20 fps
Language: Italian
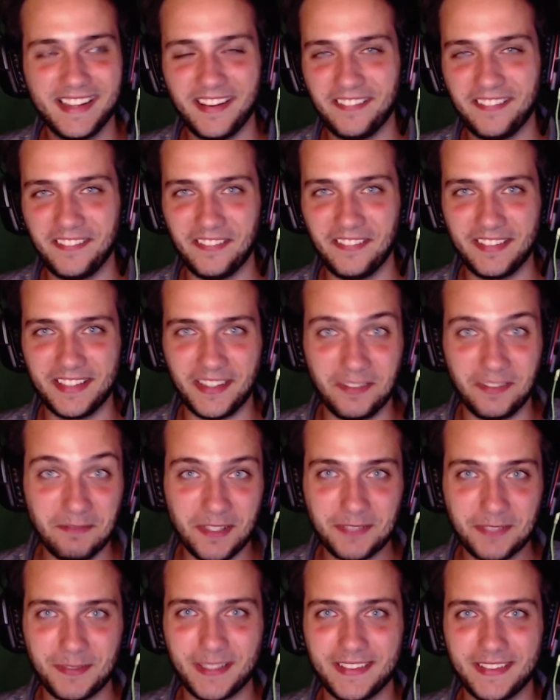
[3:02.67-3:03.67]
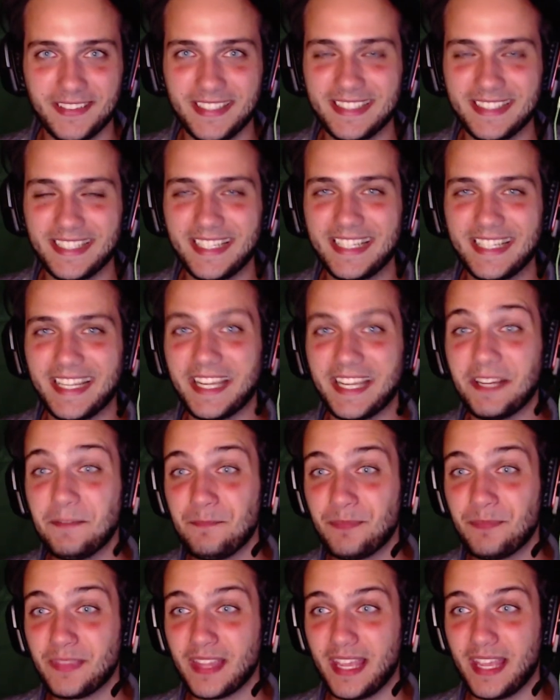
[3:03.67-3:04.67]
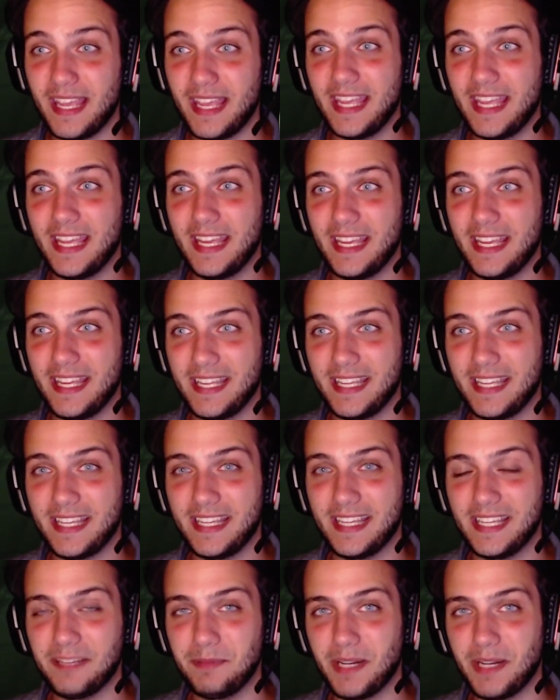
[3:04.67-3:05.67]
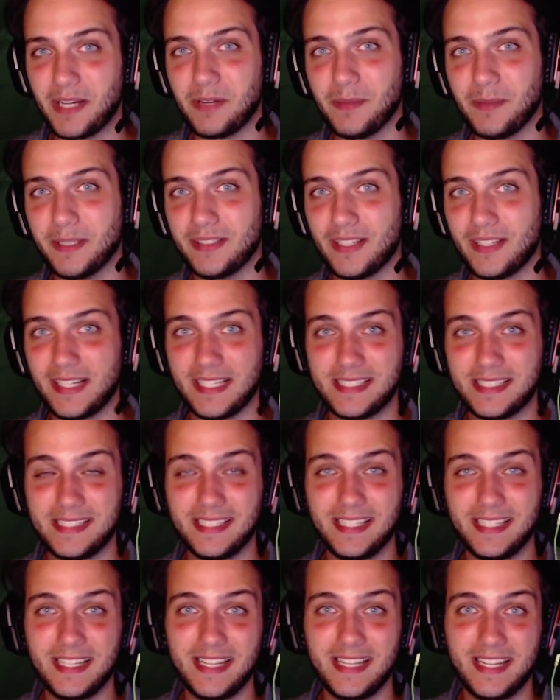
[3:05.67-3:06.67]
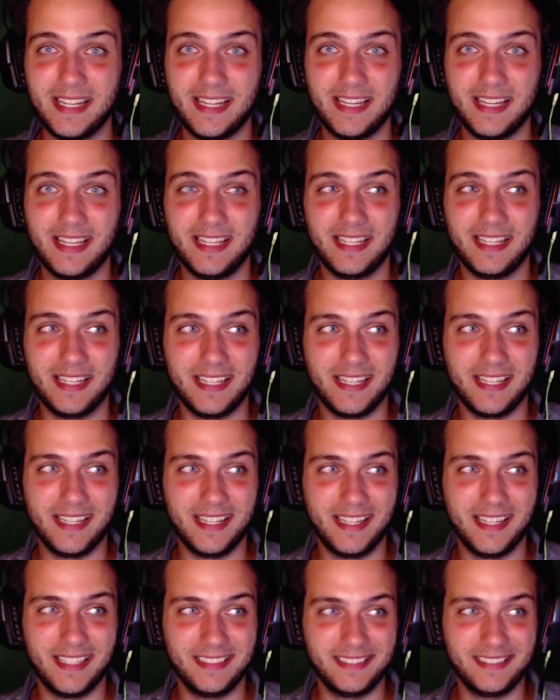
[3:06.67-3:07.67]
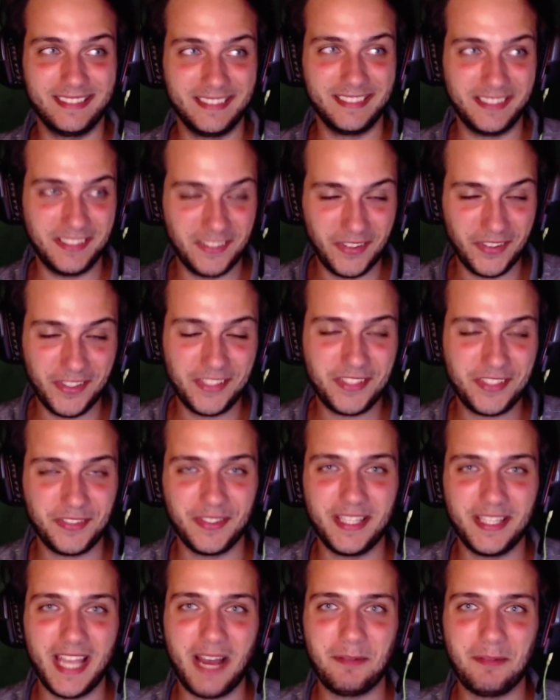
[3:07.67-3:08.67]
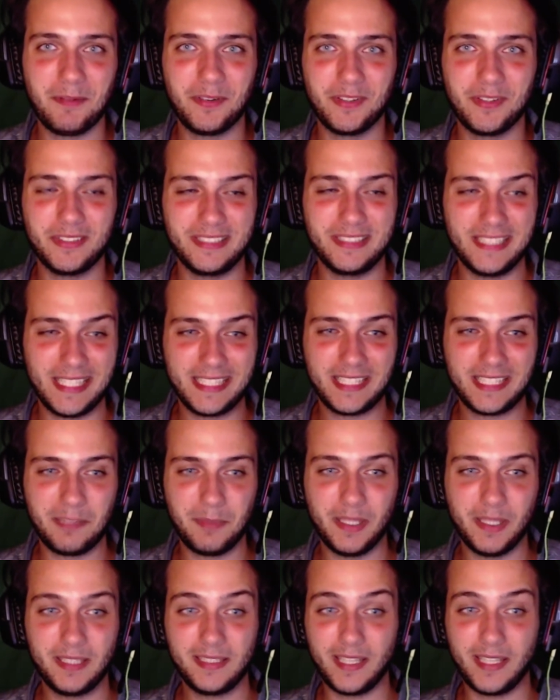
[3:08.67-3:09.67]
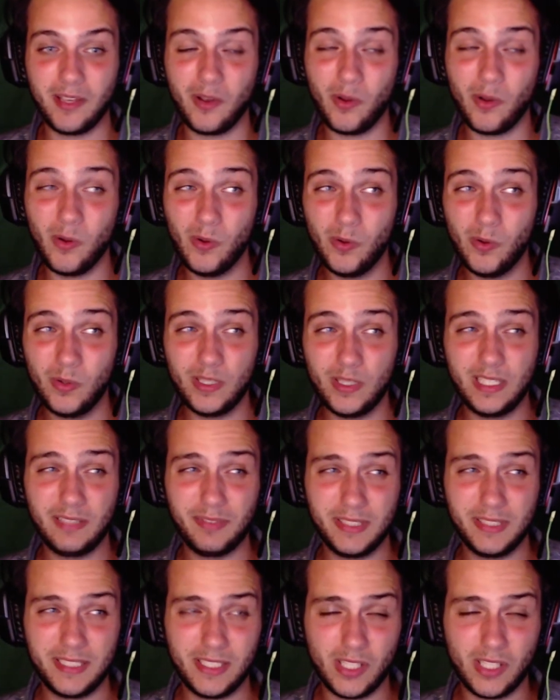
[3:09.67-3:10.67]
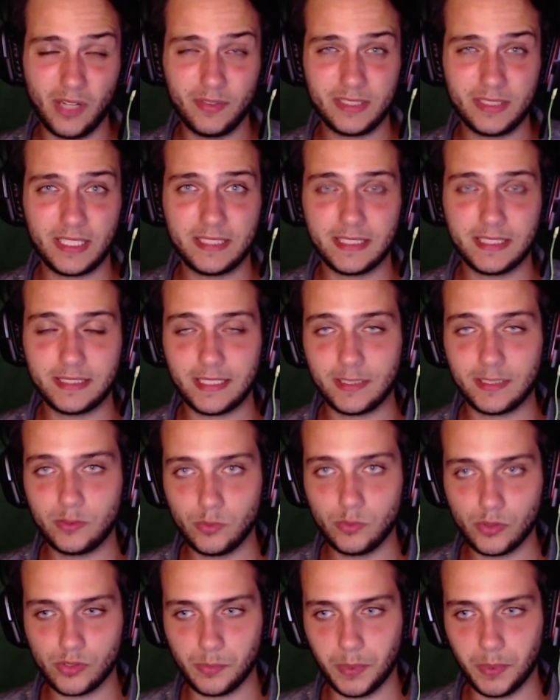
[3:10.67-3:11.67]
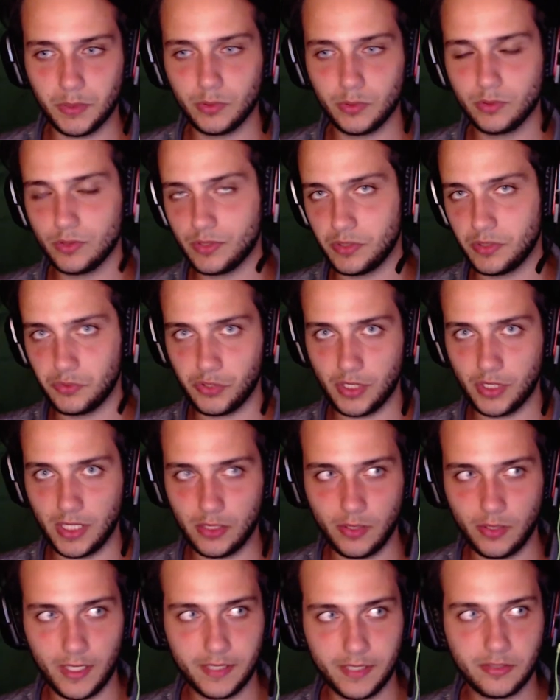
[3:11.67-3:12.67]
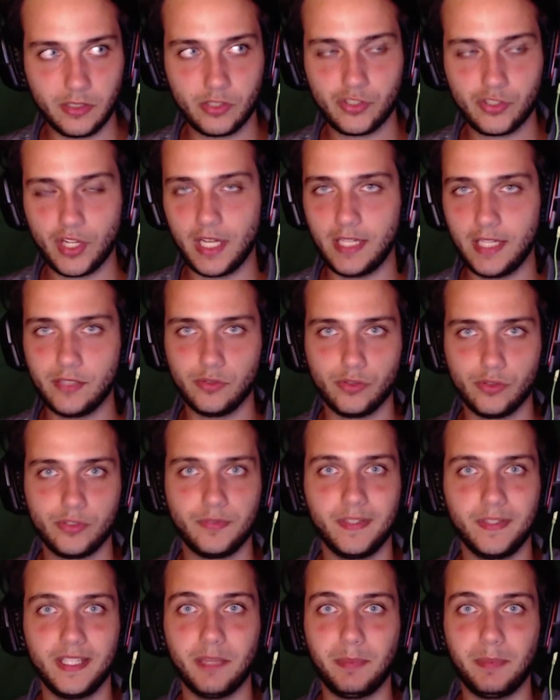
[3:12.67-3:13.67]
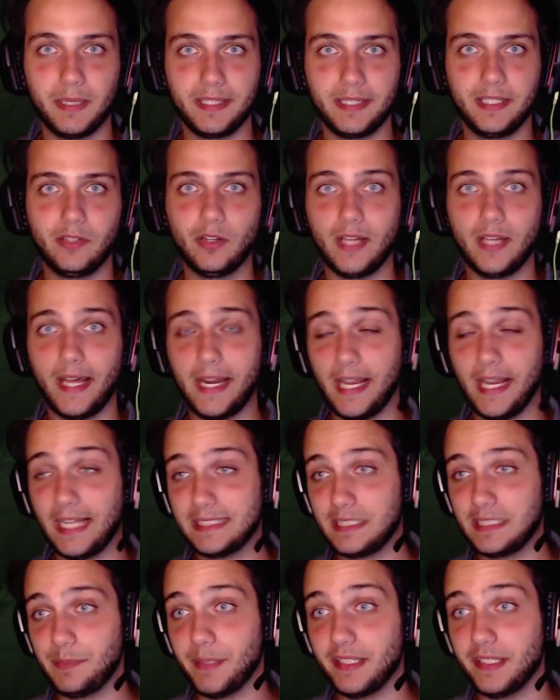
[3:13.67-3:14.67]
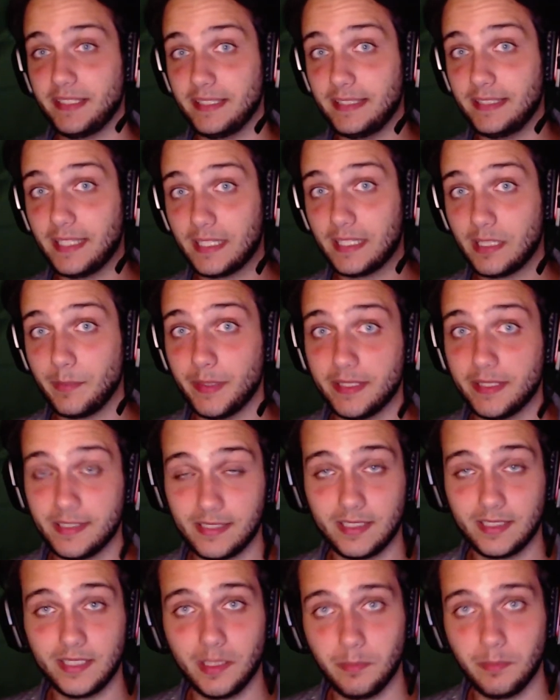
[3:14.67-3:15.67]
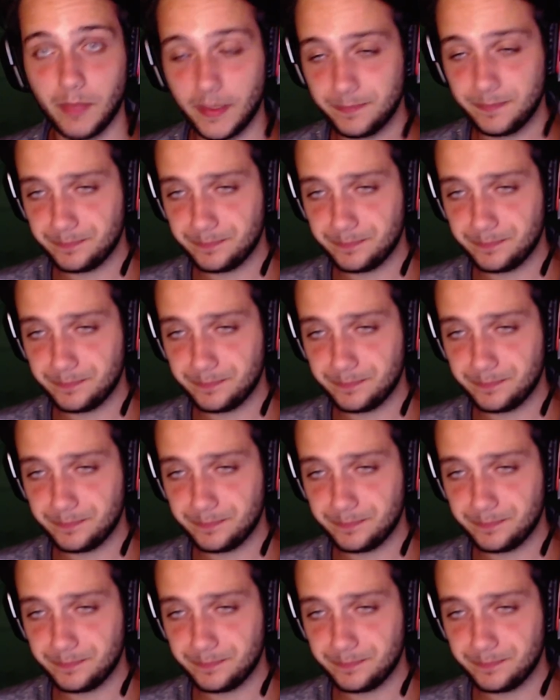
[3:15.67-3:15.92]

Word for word: ovviamente non mi aspetto niente di che. E eh, mi raccomando, ragazzi. Eh, noi ci vediamo direttamente o il 29, 30, 31, soprattutto se usciranno high score challenge o sfide particolari, altrimenti direttamente a settembre,